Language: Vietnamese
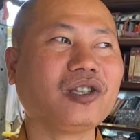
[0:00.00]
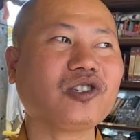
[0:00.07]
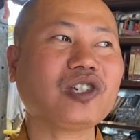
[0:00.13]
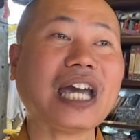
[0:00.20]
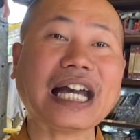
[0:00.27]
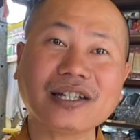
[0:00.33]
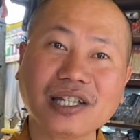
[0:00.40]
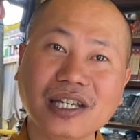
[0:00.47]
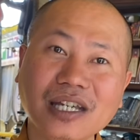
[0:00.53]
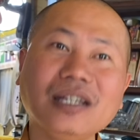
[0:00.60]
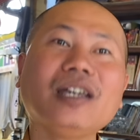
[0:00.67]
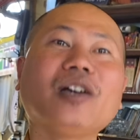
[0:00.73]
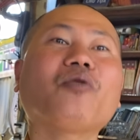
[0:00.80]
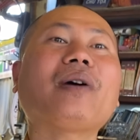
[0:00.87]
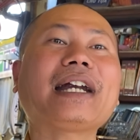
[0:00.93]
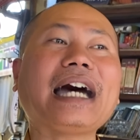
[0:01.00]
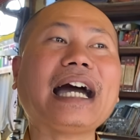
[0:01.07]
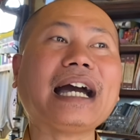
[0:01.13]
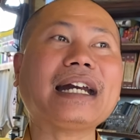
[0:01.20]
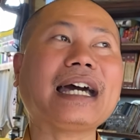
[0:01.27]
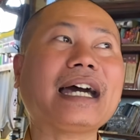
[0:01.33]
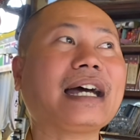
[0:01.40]
trang trí về hoa
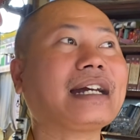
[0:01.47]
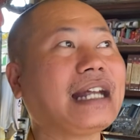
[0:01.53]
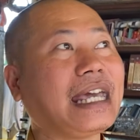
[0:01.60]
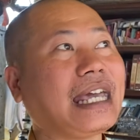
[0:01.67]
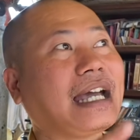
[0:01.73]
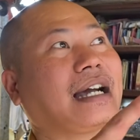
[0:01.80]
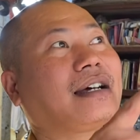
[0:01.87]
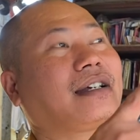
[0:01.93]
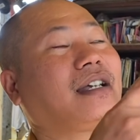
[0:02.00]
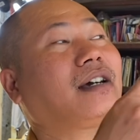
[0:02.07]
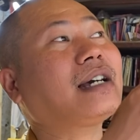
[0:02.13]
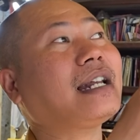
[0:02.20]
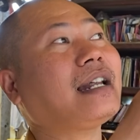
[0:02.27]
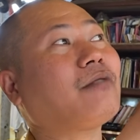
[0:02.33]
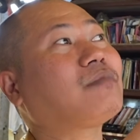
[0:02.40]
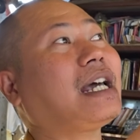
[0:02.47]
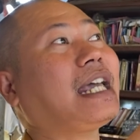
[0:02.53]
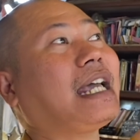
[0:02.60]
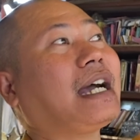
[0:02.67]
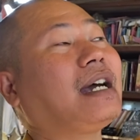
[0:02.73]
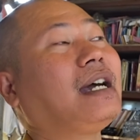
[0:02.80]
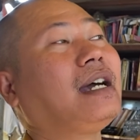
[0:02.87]
đăng nè, đèn, những cái lồng
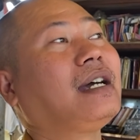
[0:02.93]
đèn